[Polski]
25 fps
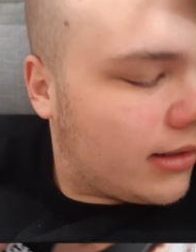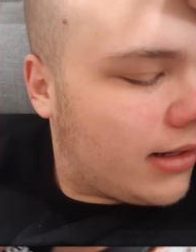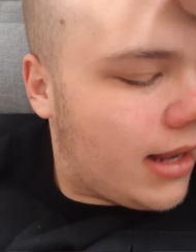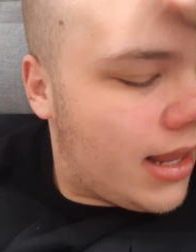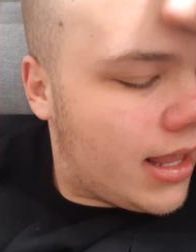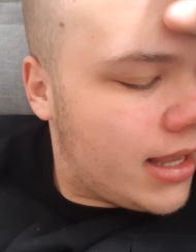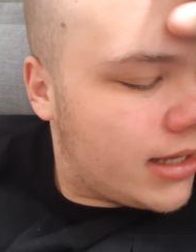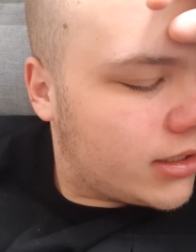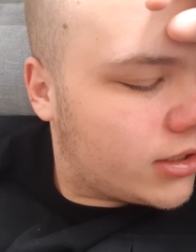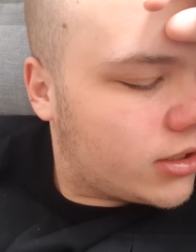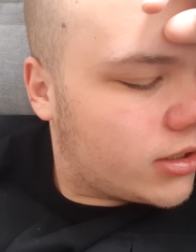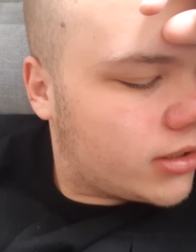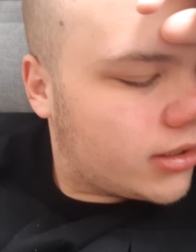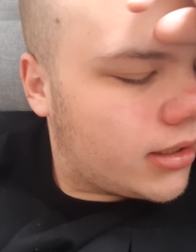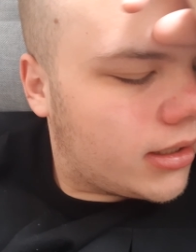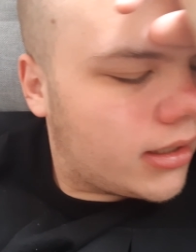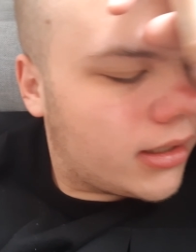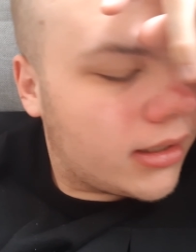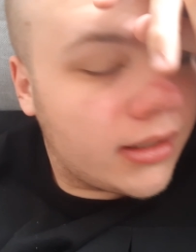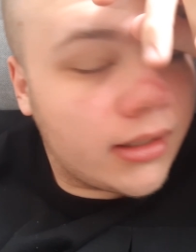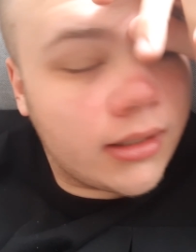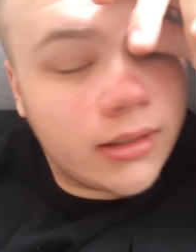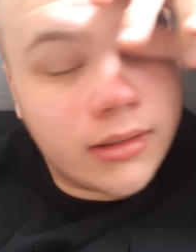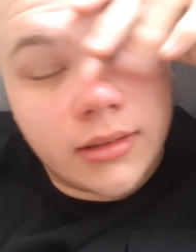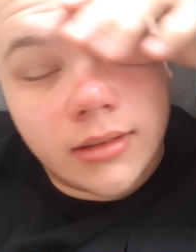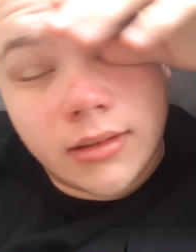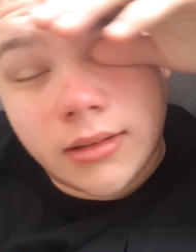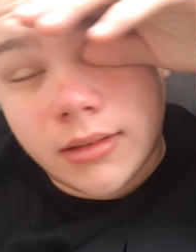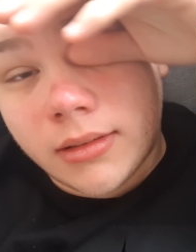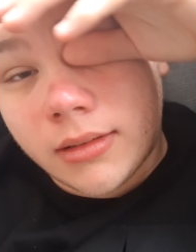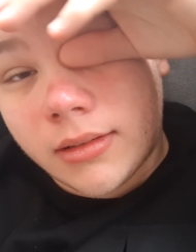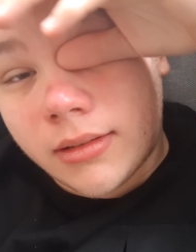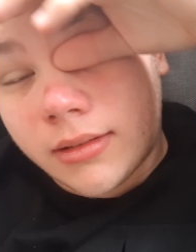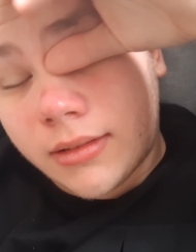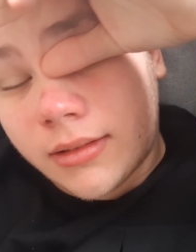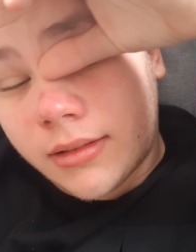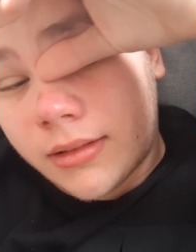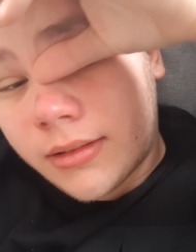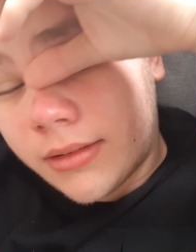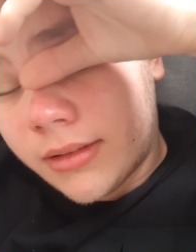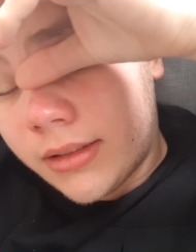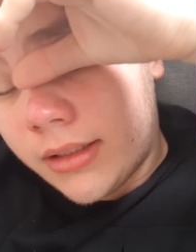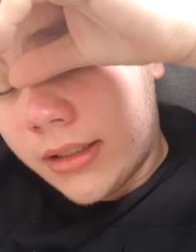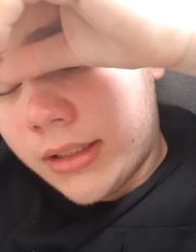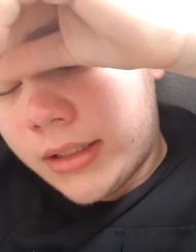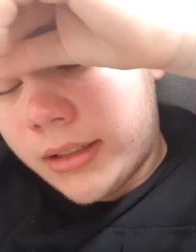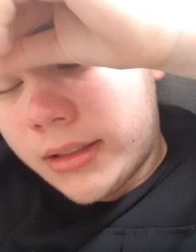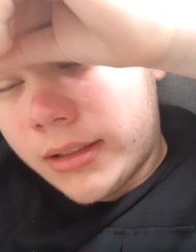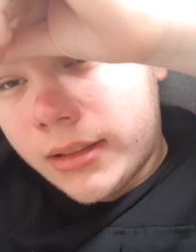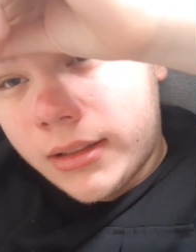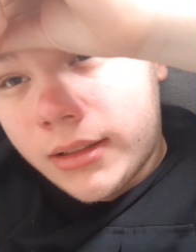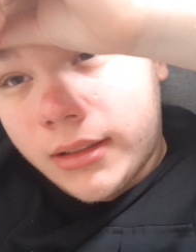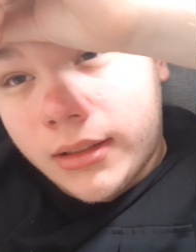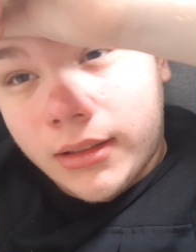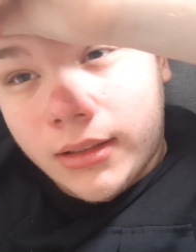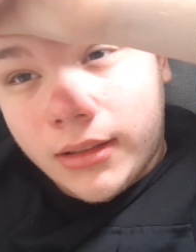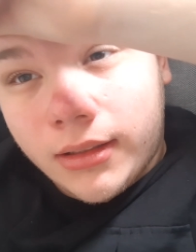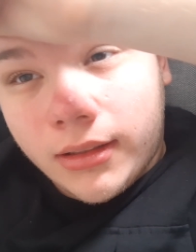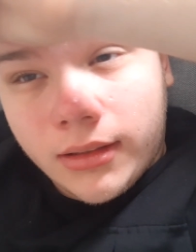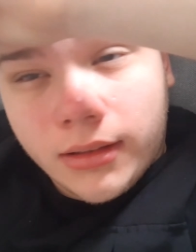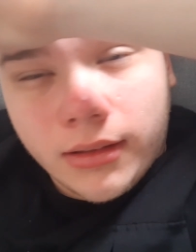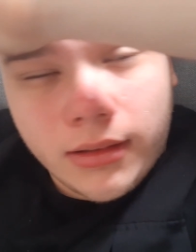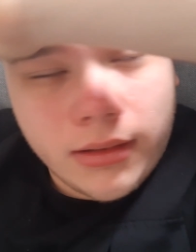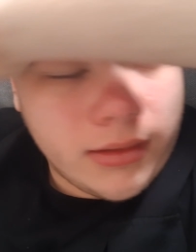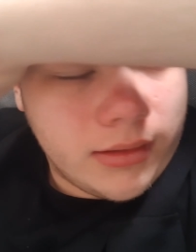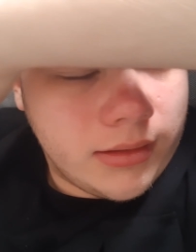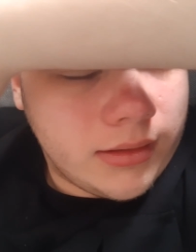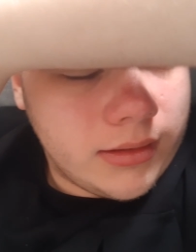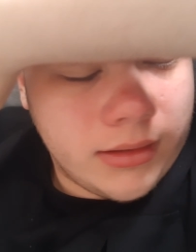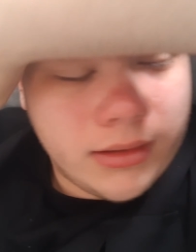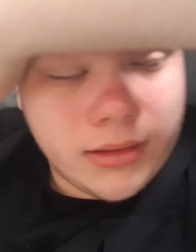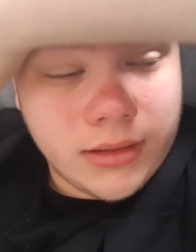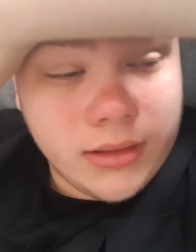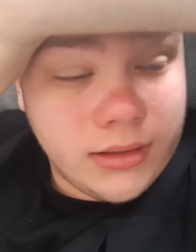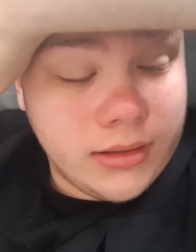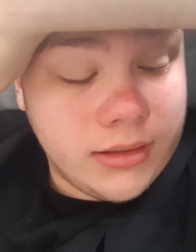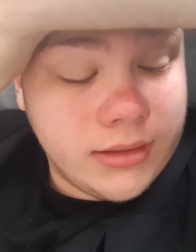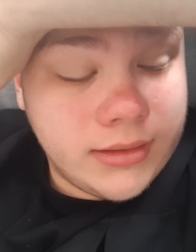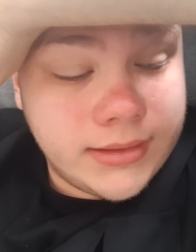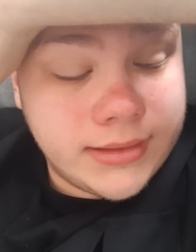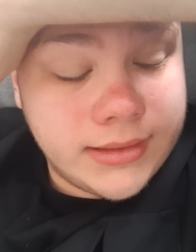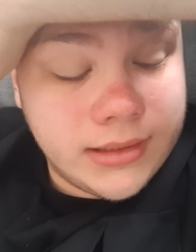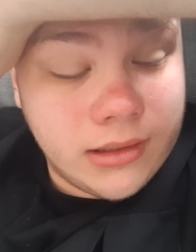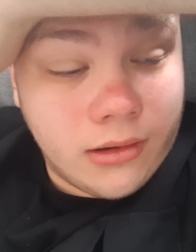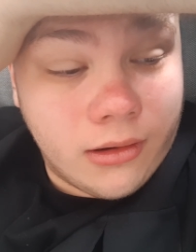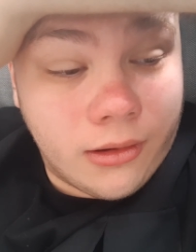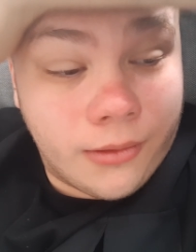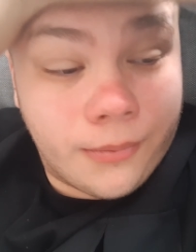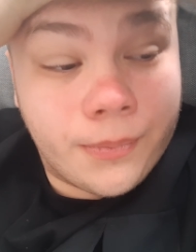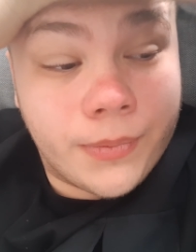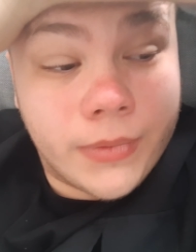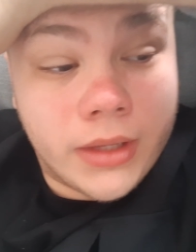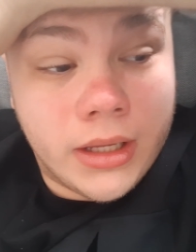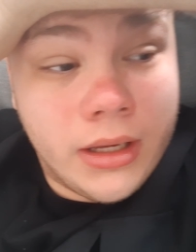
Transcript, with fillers: leżę yy, i, i co?